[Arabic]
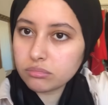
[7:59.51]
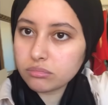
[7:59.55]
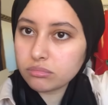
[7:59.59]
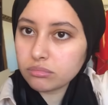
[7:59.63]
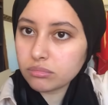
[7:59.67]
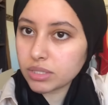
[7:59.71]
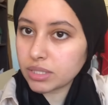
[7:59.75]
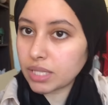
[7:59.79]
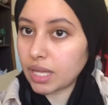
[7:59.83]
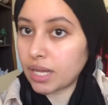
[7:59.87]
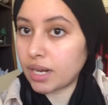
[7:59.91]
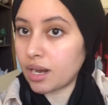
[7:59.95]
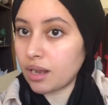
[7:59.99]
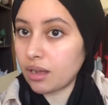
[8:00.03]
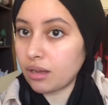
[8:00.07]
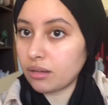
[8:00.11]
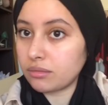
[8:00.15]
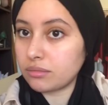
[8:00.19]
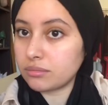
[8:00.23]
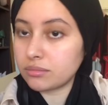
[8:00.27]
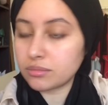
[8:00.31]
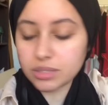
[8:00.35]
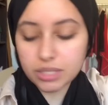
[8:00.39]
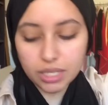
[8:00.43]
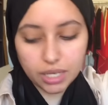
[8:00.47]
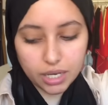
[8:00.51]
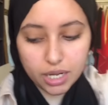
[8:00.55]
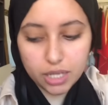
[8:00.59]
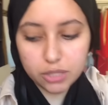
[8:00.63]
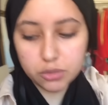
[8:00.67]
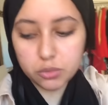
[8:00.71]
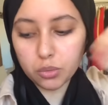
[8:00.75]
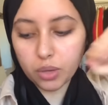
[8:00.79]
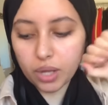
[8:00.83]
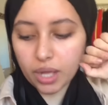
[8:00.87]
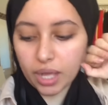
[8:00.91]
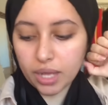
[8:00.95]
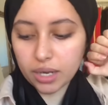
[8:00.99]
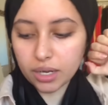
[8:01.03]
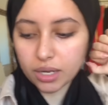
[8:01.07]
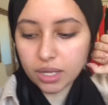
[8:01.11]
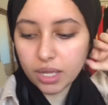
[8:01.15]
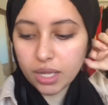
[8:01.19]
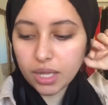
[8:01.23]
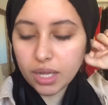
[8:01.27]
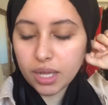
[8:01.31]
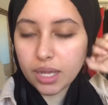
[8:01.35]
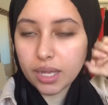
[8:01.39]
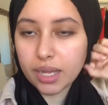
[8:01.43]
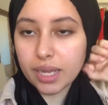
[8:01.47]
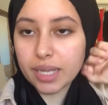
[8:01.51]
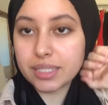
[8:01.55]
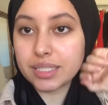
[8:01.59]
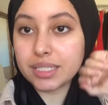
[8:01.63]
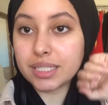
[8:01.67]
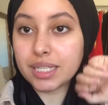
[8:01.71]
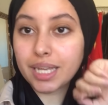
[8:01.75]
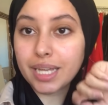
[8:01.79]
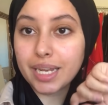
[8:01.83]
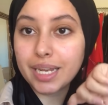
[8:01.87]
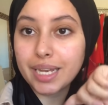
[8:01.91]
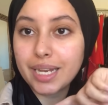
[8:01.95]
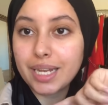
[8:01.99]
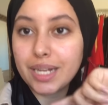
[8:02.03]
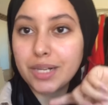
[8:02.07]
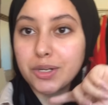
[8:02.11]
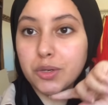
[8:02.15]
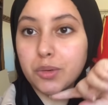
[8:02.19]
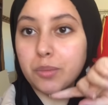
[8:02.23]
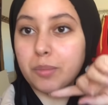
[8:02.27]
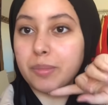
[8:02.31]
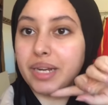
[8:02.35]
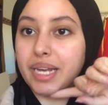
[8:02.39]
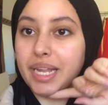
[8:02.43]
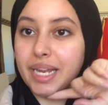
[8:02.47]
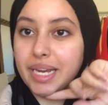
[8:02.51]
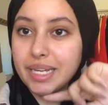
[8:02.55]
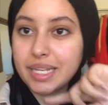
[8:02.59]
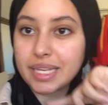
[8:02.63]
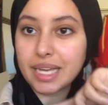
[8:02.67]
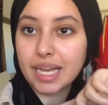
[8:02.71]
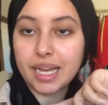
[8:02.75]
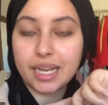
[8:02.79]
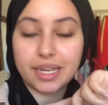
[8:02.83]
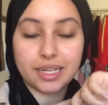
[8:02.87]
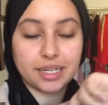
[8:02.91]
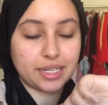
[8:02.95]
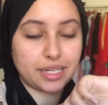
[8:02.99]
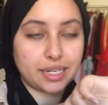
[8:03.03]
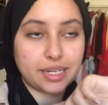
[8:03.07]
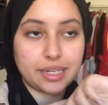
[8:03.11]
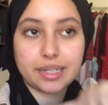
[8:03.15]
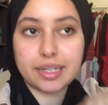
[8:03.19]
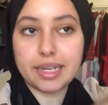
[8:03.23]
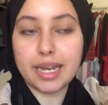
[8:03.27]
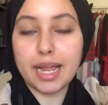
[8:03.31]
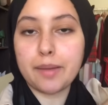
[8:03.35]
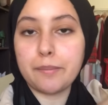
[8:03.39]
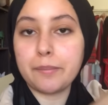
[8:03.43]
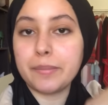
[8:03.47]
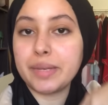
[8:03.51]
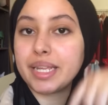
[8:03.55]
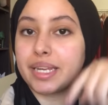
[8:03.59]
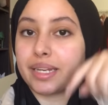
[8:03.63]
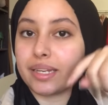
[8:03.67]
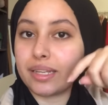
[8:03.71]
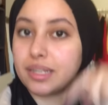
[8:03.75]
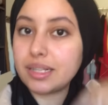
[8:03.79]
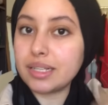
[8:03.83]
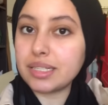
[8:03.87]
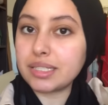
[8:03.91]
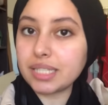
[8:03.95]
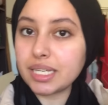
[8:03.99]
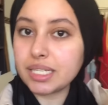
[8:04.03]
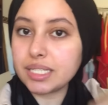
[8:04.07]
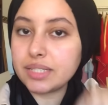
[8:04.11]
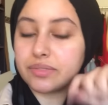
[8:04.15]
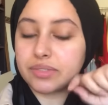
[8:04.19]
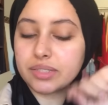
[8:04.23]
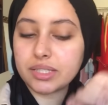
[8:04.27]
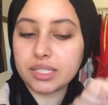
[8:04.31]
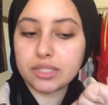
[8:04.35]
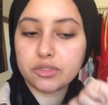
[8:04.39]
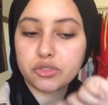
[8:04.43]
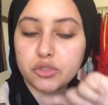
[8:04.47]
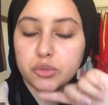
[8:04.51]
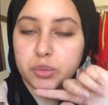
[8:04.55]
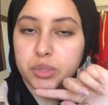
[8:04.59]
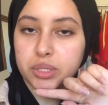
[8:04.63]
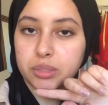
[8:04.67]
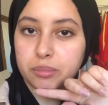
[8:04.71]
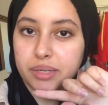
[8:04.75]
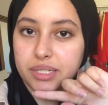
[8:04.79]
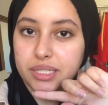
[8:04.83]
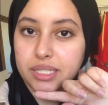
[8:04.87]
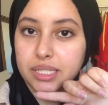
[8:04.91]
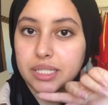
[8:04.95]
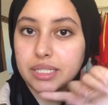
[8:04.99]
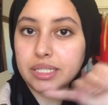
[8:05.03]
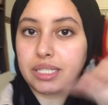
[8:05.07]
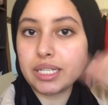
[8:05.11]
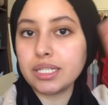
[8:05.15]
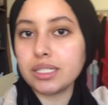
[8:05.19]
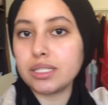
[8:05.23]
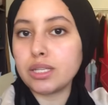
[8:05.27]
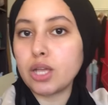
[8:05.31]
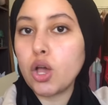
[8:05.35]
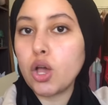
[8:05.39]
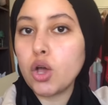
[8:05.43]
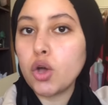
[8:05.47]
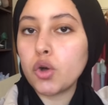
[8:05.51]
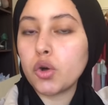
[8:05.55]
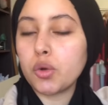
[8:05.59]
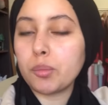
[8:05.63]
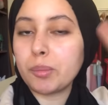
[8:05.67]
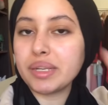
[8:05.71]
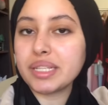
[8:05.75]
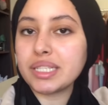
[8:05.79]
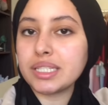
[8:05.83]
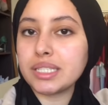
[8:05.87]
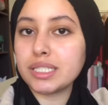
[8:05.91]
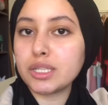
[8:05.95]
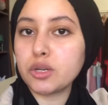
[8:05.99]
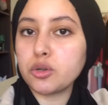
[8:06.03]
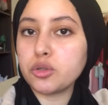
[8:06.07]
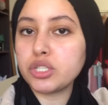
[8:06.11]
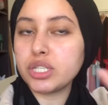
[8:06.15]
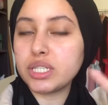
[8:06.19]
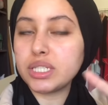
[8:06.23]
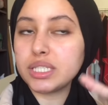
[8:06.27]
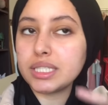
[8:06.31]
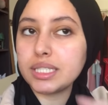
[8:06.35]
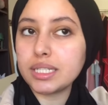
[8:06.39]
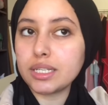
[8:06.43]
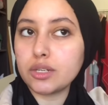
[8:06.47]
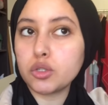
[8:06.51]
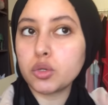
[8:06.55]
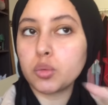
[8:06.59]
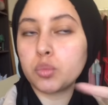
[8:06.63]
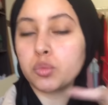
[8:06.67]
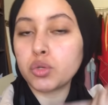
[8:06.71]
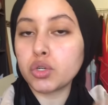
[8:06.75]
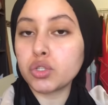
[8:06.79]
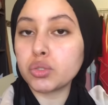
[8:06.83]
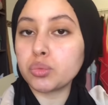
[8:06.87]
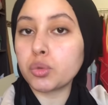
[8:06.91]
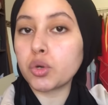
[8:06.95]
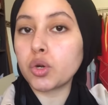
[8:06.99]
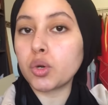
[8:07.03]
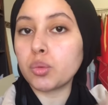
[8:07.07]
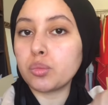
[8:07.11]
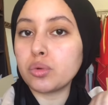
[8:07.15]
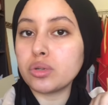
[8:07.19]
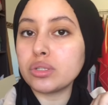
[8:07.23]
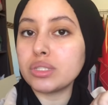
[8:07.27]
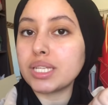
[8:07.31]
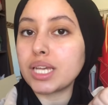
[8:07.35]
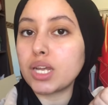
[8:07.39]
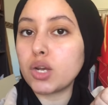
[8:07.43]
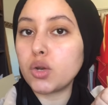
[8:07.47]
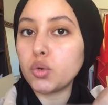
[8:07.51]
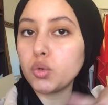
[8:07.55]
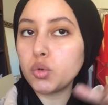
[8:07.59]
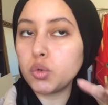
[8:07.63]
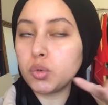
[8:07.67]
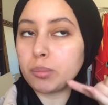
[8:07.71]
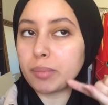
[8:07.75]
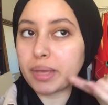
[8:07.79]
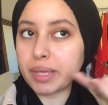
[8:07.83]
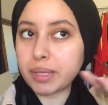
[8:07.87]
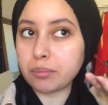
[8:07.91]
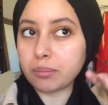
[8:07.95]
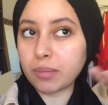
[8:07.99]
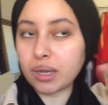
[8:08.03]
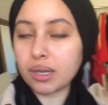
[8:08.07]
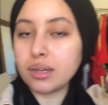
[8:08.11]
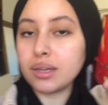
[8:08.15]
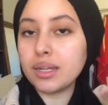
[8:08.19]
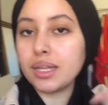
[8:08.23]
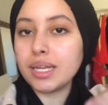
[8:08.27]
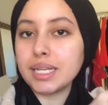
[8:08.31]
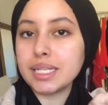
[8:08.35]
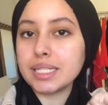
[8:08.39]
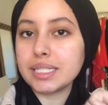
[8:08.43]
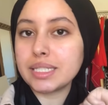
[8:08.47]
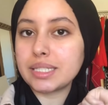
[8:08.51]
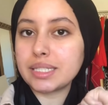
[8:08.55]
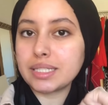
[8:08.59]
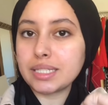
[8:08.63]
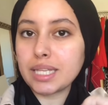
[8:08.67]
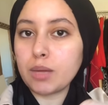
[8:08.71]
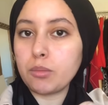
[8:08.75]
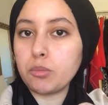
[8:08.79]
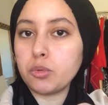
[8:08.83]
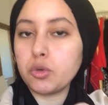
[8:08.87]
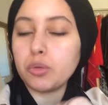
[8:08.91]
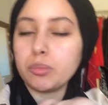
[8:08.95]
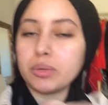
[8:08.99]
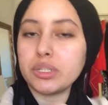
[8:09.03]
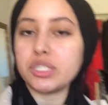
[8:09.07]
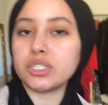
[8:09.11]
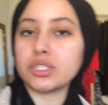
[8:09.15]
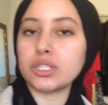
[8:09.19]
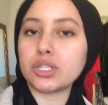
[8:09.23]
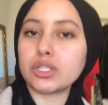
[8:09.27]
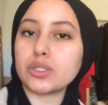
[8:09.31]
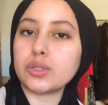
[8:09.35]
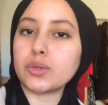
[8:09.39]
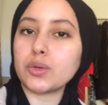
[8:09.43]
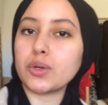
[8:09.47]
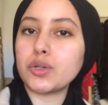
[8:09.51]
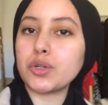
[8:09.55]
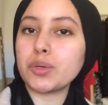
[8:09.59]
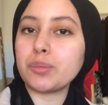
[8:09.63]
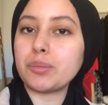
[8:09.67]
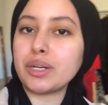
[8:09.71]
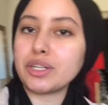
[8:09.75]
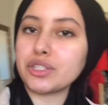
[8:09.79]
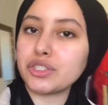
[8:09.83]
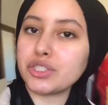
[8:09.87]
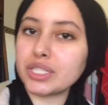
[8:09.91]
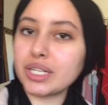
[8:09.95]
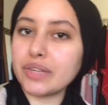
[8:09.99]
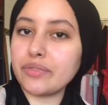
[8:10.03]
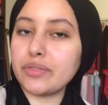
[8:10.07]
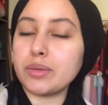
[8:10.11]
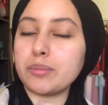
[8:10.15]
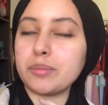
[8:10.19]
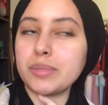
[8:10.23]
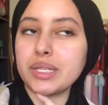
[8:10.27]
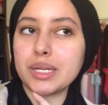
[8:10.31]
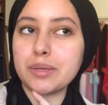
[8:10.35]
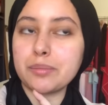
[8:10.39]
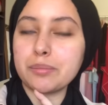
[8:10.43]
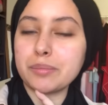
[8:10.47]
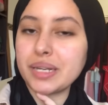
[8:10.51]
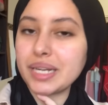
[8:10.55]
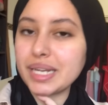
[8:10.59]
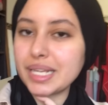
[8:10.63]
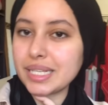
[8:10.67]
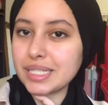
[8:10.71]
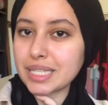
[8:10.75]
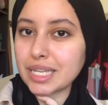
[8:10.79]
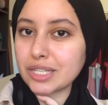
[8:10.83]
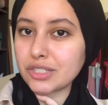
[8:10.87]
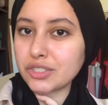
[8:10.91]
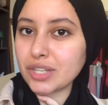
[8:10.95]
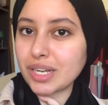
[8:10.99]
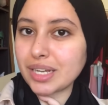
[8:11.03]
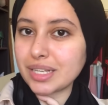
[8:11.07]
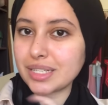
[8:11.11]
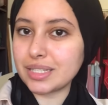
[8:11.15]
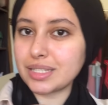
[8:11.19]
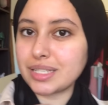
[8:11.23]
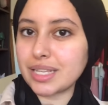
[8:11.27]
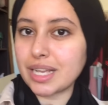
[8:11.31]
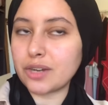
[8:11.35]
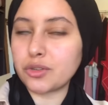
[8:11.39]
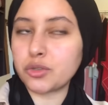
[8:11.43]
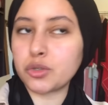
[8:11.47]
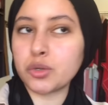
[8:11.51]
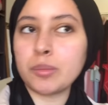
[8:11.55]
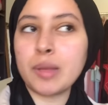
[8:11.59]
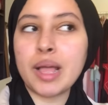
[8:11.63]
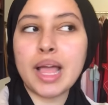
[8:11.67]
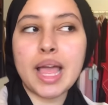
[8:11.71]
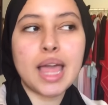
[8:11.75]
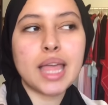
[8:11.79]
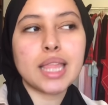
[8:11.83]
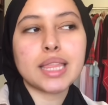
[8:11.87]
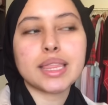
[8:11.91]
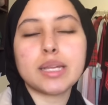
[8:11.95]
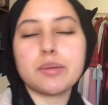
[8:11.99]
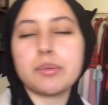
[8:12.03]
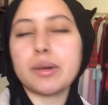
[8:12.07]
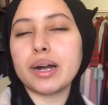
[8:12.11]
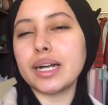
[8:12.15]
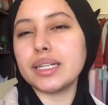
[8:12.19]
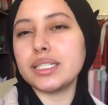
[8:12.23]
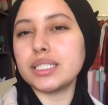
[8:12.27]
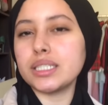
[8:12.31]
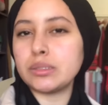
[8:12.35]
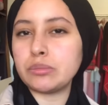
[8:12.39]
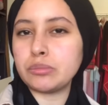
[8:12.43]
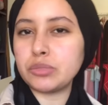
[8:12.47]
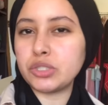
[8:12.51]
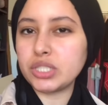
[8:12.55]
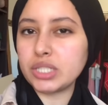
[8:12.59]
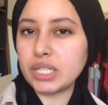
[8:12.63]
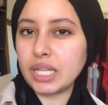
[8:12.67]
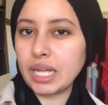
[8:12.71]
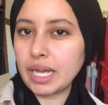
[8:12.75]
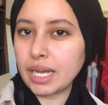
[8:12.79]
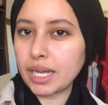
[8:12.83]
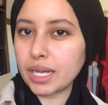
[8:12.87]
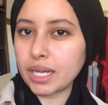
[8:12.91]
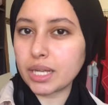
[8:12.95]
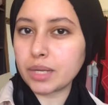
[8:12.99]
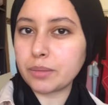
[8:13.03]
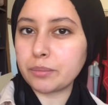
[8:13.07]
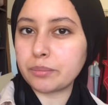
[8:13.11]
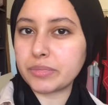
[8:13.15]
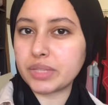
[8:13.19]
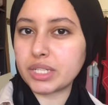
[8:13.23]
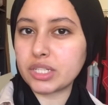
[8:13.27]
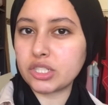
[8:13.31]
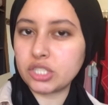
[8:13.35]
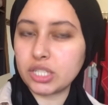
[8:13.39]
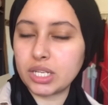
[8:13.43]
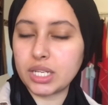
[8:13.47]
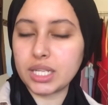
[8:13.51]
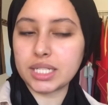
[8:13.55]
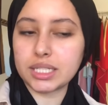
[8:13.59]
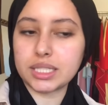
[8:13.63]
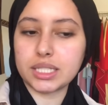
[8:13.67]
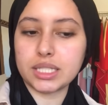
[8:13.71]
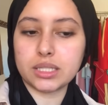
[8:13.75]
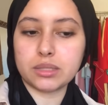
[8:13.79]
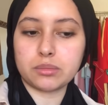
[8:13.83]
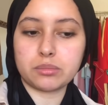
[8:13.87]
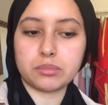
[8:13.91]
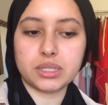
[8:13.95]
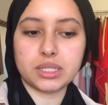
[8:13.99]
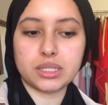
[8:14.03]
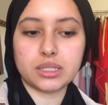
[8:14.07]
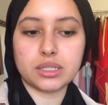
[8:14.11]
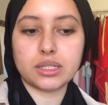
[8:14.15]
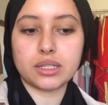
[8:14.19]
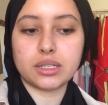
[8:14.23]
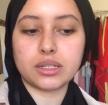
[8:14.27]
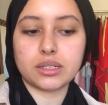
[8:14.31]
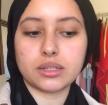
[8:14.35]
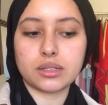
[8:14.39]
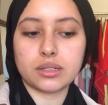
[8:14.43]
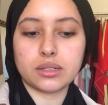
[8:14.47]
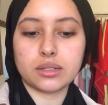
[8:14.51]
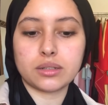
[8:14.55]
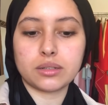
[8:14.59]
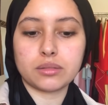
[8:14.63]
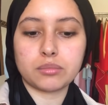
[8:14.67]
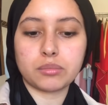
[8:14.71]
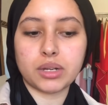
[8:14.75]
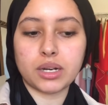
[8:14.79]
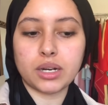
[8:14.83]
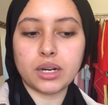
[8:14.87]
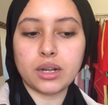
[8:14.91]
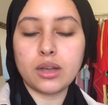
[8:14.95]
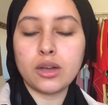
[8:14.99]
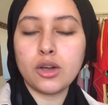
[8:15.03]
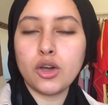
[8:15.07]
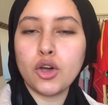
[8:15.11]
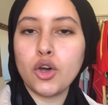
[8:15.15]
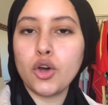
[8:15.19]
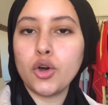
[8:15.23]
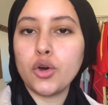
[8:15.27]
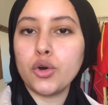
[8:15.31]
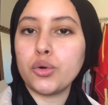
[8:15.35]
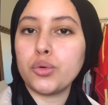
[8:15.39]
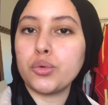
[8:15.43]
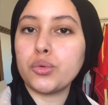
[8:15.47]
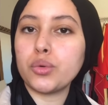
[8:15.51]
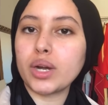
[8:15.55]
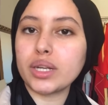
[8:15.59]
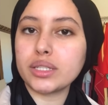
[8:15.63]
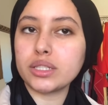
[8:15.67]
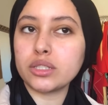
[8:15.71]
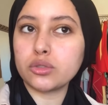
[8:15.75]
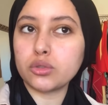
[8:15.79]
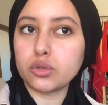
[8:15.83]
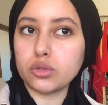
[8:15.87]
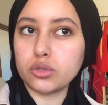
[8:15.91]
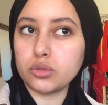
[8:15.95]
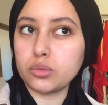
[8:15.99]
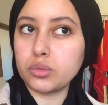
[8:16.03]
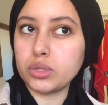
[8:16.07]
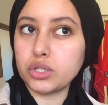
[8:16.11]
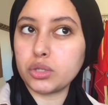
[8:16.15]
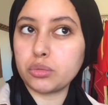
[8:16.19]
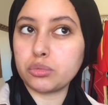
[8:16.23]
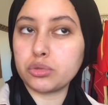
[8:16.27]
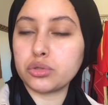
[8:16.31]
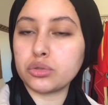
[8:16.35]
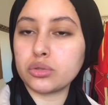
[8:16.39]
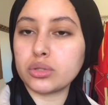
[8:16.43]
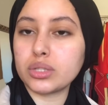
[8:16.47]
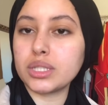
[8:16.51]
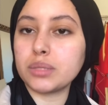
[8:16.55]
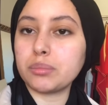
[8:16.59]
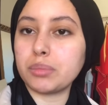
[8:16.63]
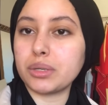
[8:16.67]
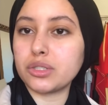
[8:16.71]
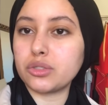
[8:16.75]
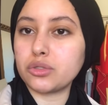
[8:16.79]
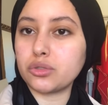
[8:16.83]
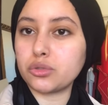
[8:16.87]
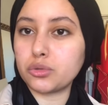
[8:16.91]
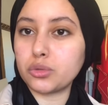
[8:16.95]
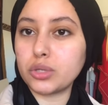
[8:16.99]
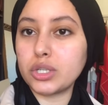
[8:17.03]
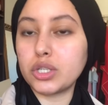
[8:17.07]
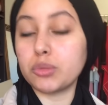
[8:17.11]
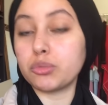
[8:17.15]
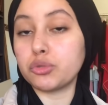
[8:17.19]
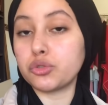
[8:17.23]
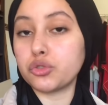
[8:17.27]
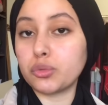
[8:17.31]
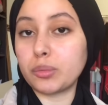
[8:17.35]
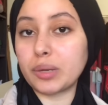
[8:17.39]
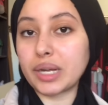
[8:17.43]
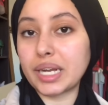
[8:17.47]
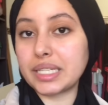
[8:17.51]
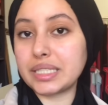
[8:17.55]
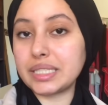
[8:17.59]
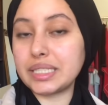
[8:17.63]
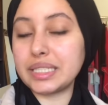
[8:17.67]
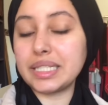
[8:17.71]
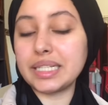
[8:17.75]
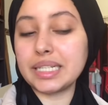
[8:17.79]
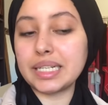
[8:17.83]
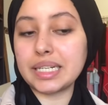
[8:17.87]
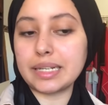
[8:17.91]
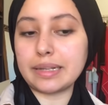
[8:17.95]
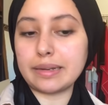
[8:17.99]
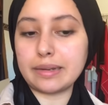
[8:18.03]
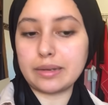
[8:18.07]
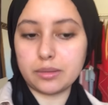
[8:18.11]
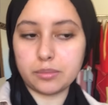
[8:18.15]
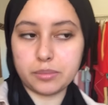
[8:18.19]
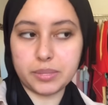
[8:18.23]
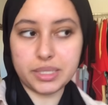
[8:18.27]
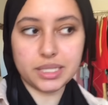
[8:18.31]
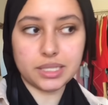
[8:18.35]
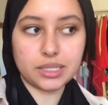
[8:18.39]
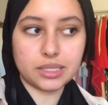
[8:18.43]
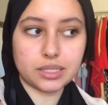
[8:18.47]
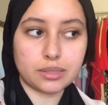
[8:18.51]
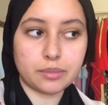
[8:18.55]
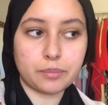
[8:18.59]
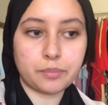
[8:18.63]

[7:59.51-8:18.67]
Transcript: بصراحه بصراحه تقال غادي نخلي لكم لي ليا كاملين لتحت في الديسكريبشن بارت لتحت وما تنساوش عندي لكم كود برومو ديال اميمه تستعملوا باش نقصوا لكم 10% من لي زاشا ديالكم دابا غادي نمشي نعقم درشي اللي خديت من آه، برا وغادي ندخل نوريكم شنو خديت باش نقول لكم شنو باغا ندير البيت